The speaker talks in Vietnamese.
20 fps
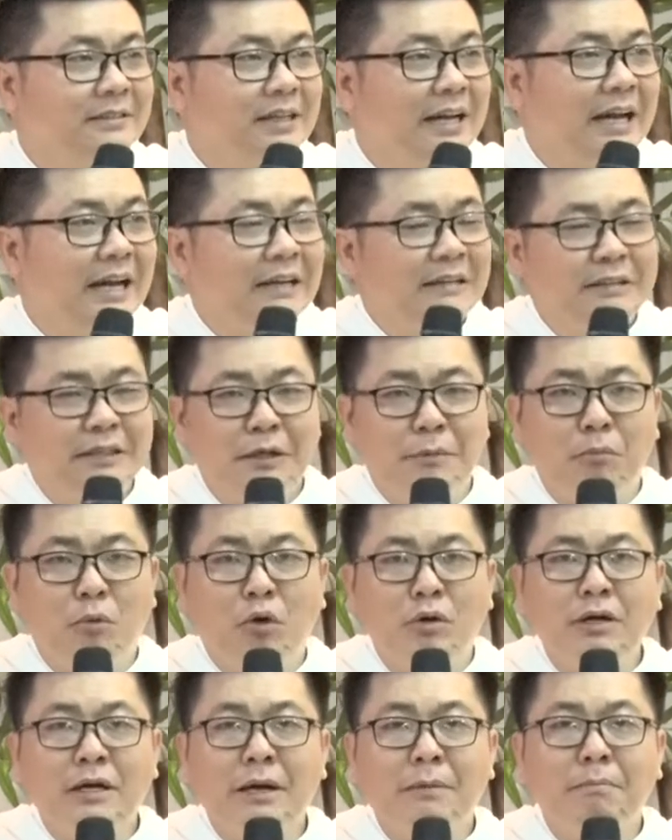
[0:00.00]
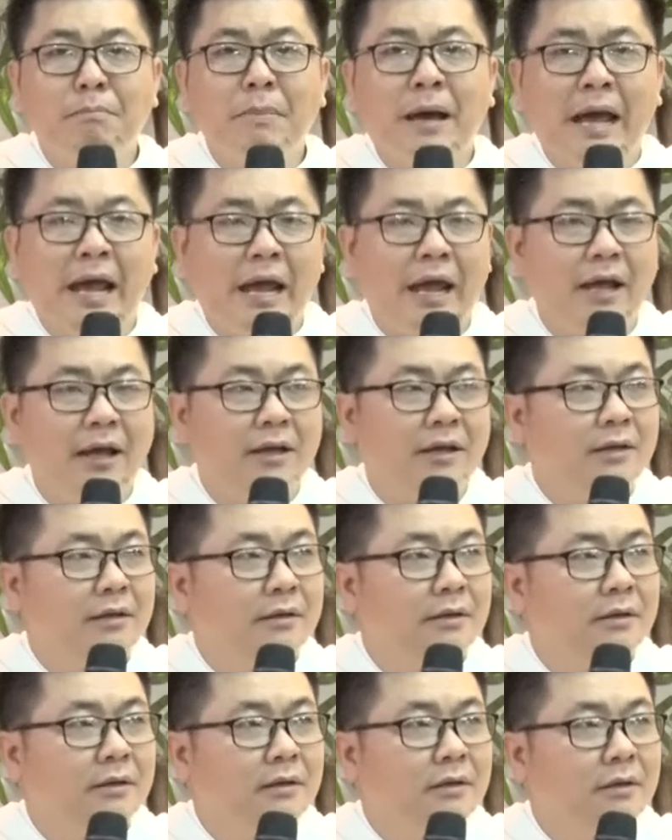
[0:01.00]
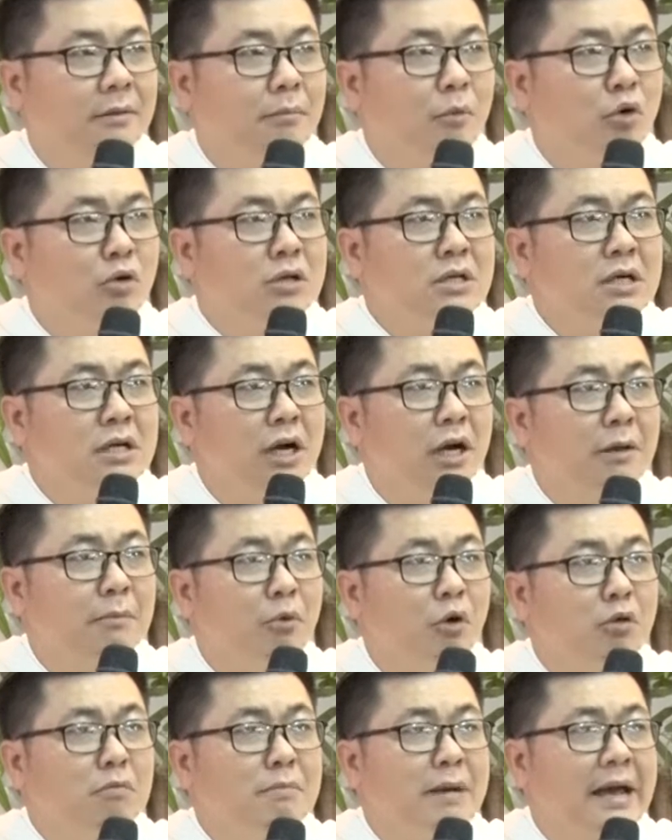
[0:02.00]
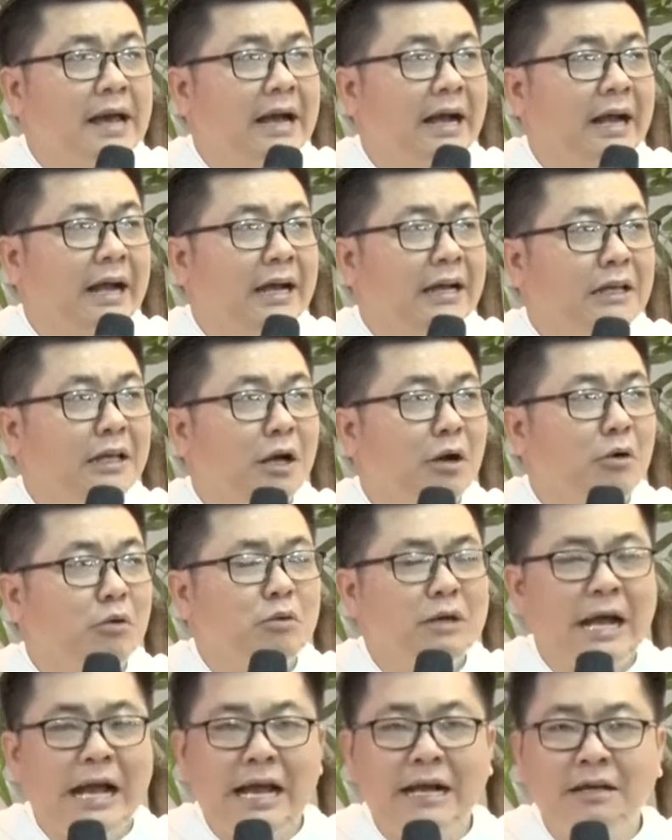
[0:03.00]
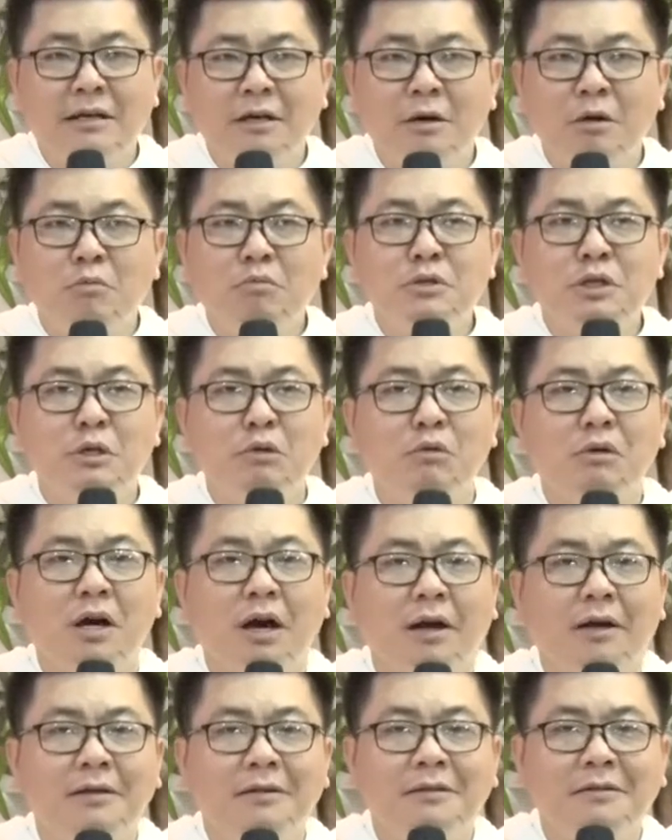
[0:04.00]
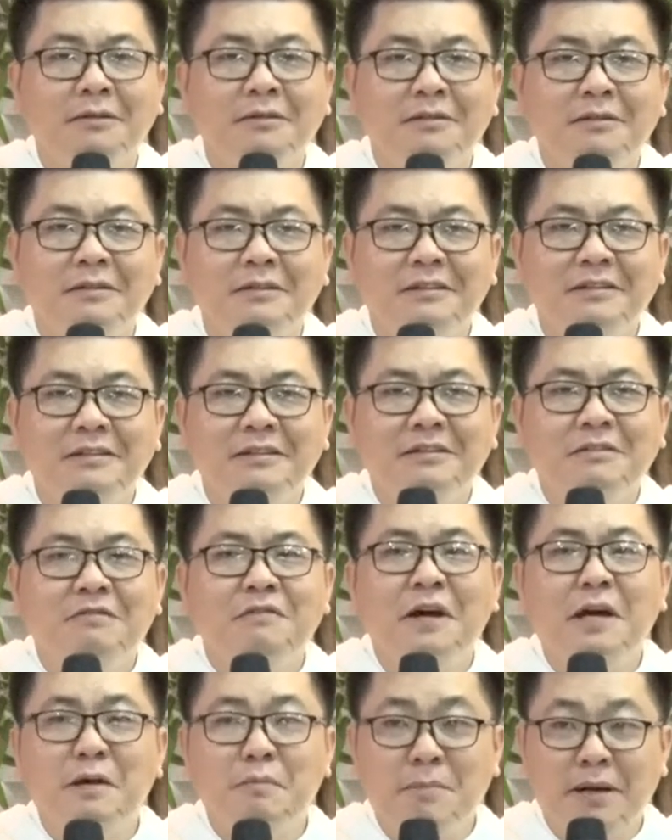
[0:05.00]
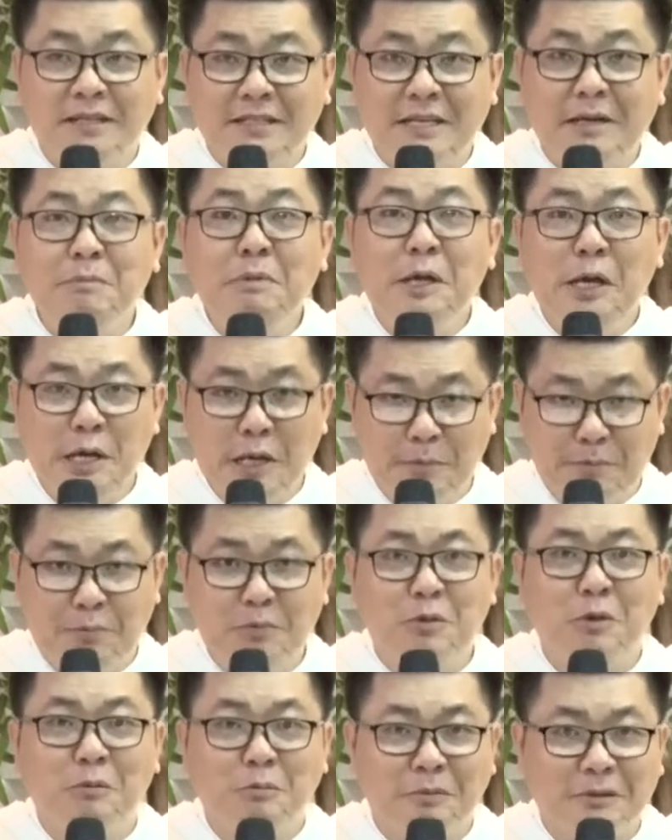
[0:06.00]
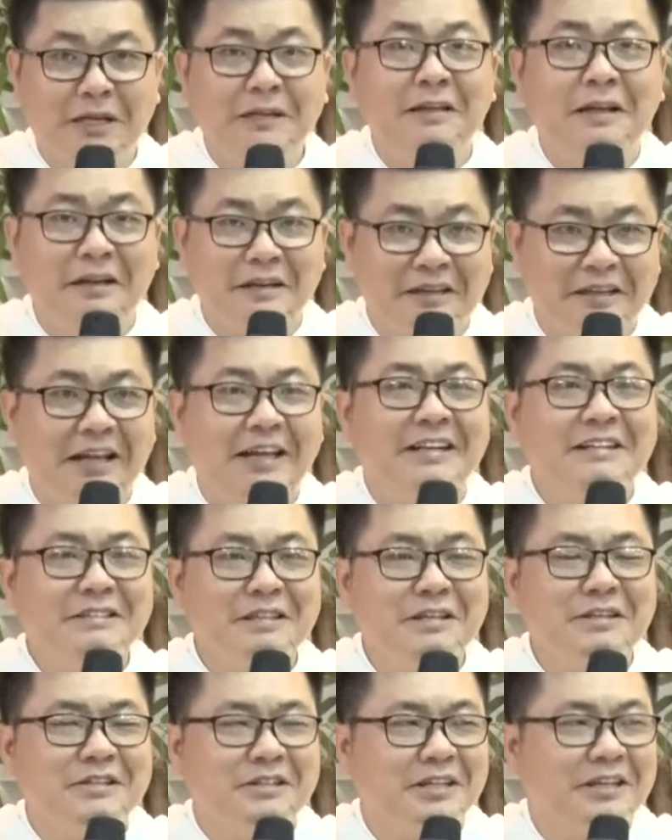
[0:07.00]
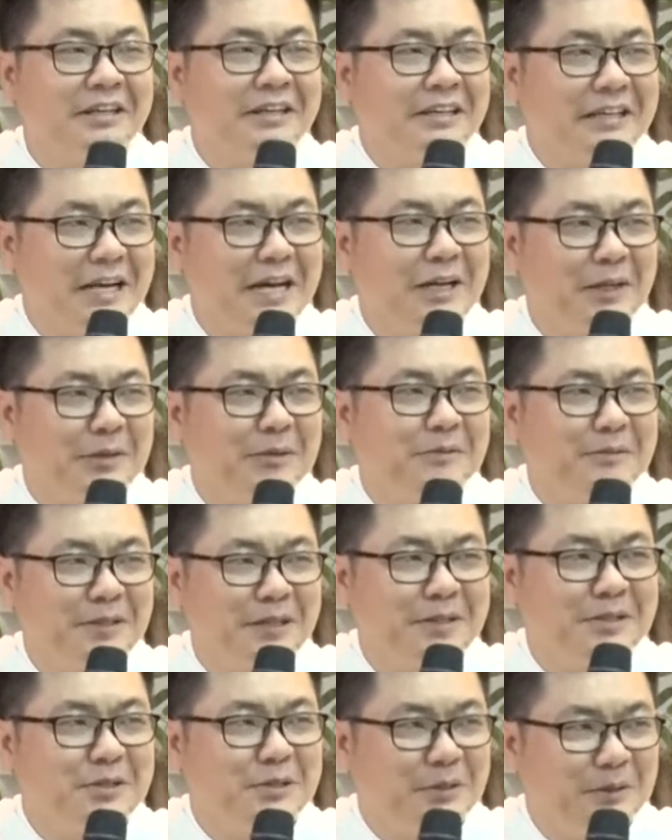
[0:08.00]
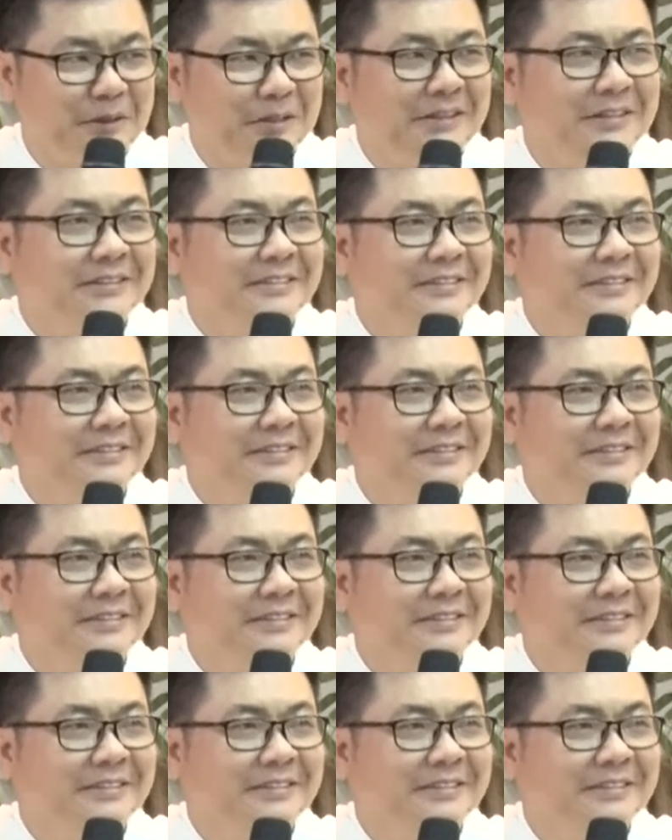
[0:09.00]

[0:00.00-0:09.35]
hát thì bốn năm bè bốn người bốn bè khác nhau ngang không chịu được vậy mà dám hiệp cùng các thần thánh trên trời ca tụng thiên chúa